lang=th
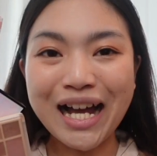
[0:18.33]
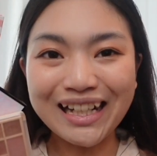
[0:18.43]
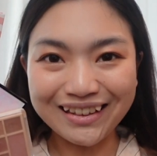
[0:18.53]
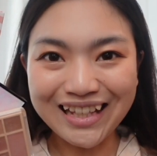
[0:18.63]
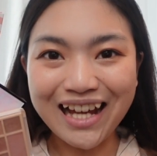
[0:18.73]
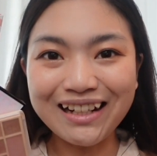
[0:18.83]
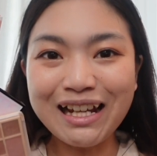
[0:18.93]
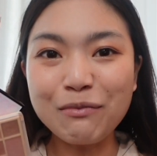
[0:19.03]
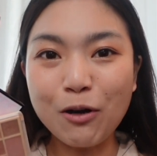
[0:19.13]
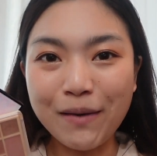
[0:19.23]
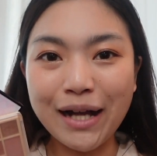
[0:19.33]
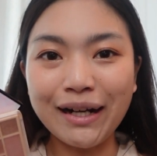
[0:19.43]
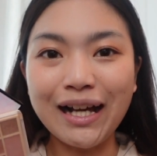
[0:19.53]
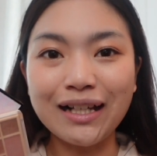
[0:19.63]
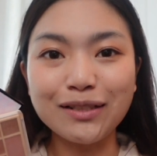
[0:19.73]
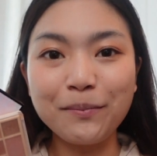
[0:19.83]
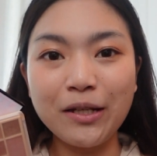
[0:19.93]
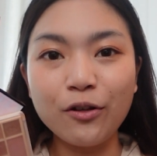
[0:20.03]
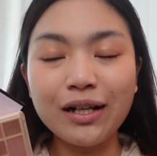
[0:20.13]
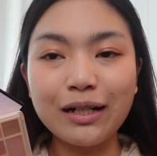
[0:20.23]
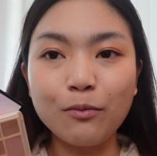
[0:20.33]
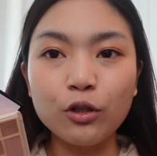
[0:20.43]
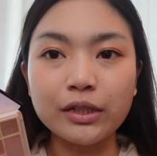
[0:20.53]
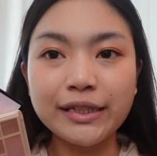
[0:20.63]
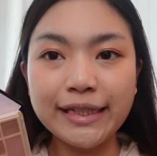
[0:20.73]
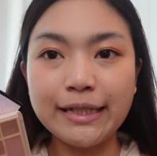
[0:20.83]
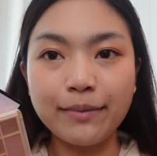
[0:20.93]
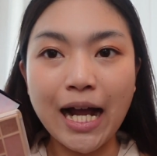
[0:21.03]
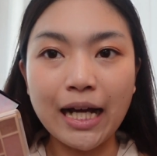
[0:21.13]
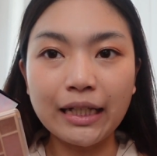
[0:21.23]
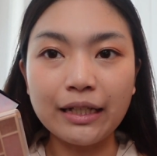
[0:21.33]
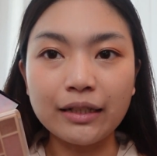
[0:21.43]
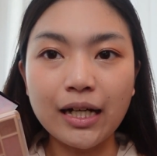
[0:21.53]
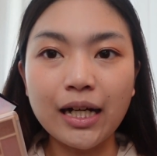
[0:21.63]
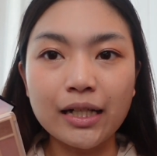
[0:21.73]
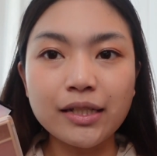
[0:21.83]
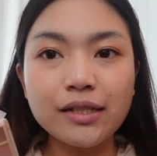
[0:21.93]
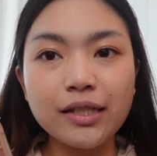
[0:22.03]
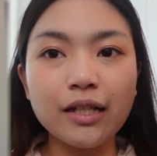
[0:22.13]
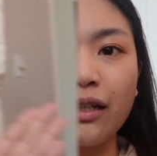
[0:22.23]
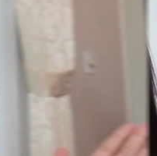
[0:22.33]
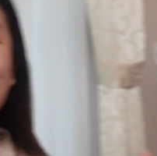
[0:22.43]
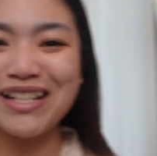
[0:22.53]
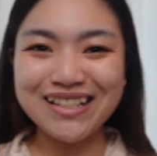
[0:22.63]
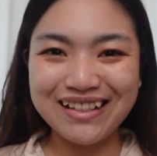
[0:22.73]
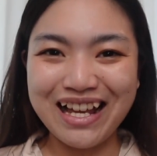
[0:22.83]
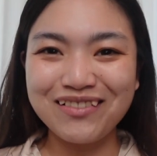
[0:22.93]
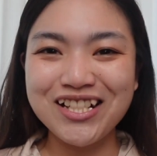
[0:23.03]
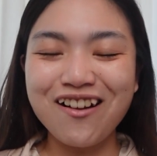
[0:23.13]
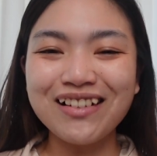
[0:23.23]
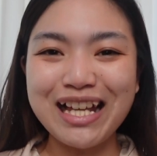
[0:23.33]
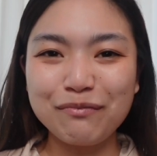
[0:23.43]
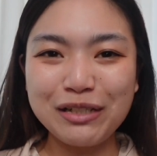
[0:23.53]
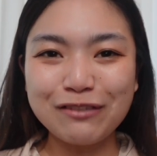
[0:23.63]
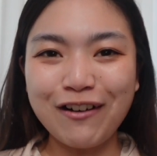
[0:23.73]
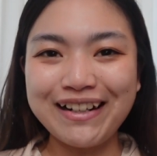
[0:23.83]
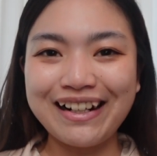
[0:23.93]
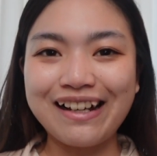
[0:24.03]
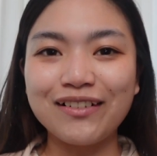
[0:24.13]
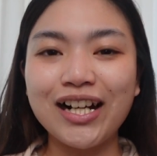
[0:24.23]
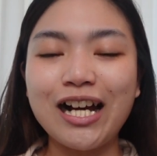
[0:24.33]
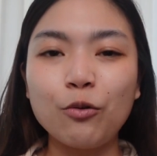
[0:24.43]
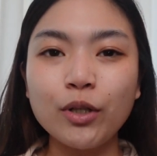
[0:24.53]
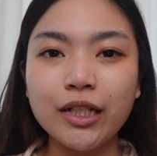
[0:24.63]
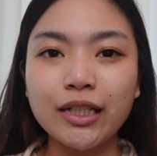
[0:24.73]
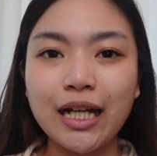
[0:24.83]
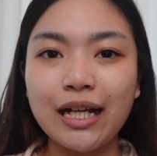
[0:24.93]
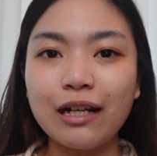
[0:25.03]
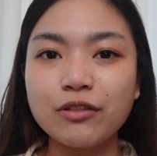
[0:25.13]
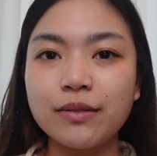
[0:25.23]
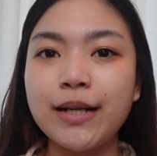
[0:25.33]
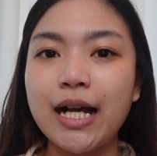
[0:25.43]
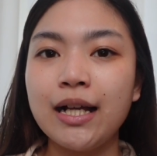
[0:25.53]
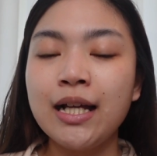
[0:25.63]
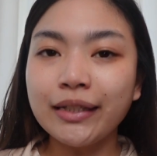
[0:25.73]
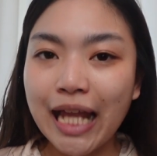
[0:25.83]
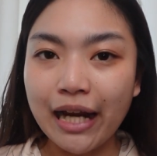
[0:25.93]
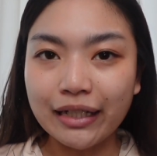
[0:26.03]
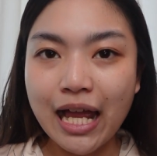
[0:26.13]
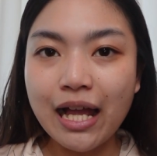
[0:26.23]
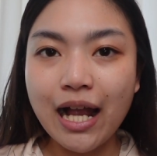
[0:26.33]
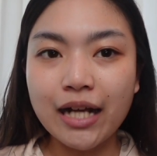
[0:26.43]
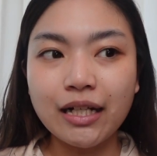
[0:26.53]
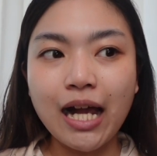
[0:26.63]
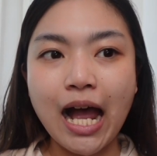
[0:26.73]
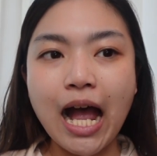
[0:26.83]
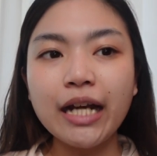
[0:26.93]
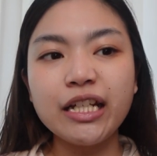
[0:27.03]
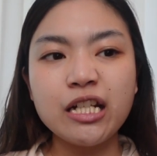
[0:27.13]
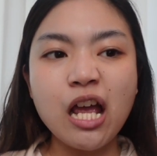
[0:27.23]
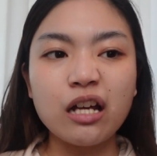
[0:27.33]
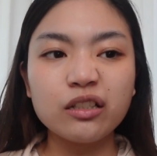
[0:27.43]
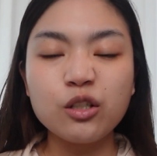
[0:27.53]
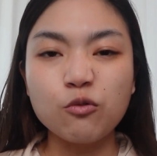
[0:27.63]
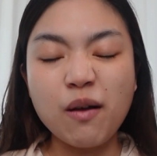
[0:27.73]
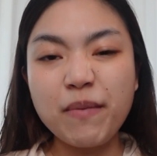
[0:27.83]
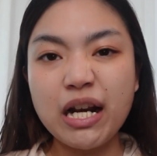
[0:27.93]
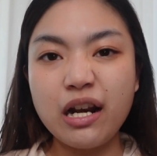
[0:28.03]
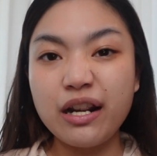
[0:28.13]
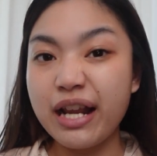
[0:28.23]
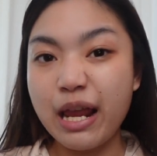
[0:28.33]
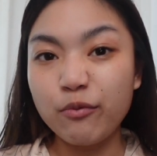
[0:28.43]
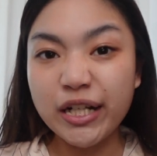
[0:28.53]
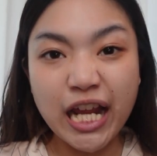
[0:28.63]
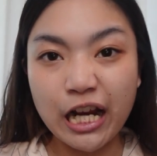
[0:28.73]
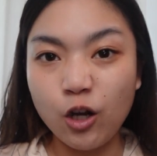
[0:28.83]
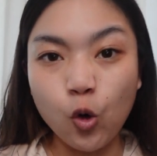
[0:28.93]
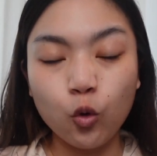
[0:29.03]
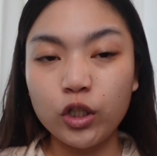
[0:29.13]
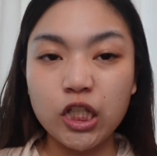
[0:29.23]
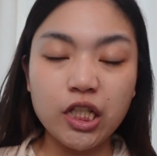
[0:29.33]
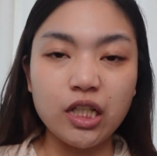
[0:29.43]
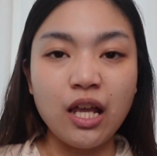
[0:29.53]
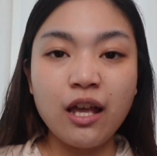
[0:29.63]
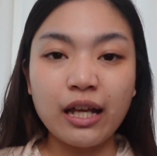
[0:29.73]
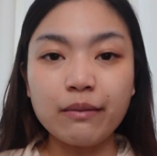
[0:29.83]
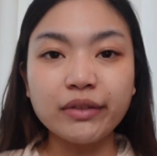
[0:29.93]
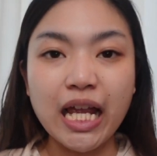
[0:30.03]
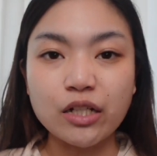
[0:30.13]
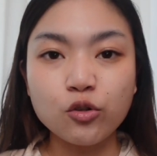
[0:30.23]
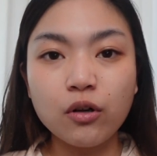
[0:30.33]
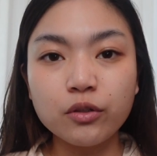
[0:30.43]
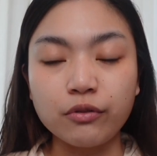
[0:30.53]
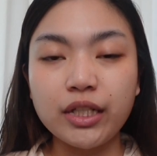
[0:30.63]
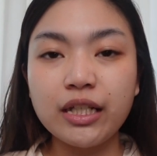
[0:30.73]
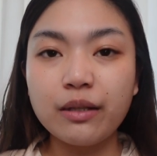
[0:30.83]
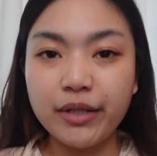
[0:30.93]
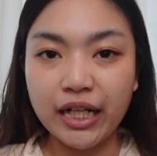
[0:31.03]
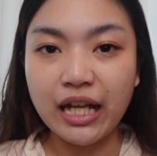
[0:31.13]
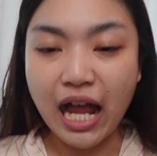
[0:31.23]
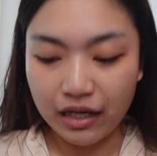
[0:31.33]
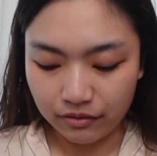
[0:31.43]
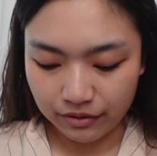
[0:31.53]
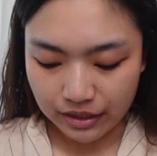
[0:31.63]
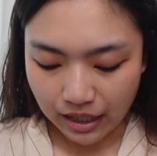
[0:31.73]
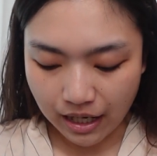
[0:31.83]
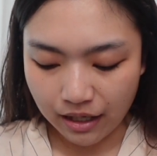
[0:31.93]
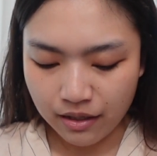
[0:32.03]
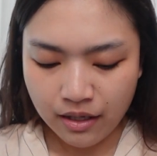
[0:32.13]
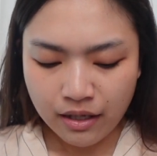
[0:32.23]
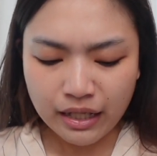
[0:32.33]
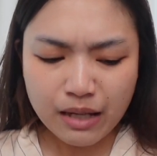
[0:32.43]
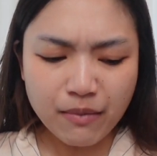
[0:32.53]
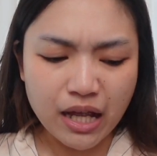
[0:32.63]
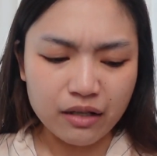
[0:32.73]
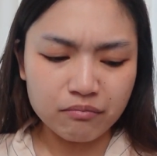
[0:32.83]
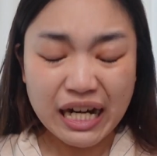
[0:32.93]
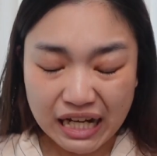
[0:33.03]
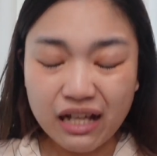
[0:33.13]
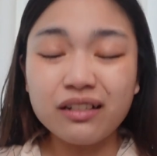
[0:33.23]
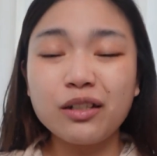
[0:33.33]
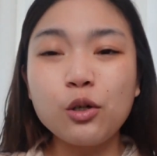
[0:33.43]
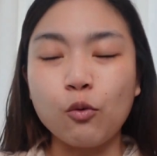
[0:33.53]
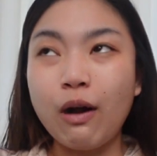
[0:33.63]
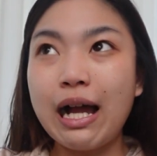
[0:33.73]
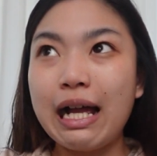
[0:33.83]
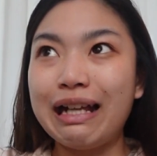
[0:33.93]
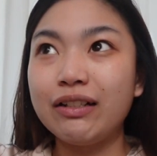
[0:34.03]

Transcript: พาเลตตาที่แกมเอามานะคะจะมีด้วยกันทั้งหมด 4 พาเลตนะคะ จริงๆกลับมาเจอแกมที่ช่องแกมมิสวันอีกแล้วนะคะ วันนี้นะคะเราจะมาแต่งหน้ากันนะคะ อันนี้เนี่ยถือว่าเป็น everyday look ที่แกมแต่งช่วงอยู่ที่อเมริกาเลยนะคะแกมอ่ะอันเนี้ยถือว่า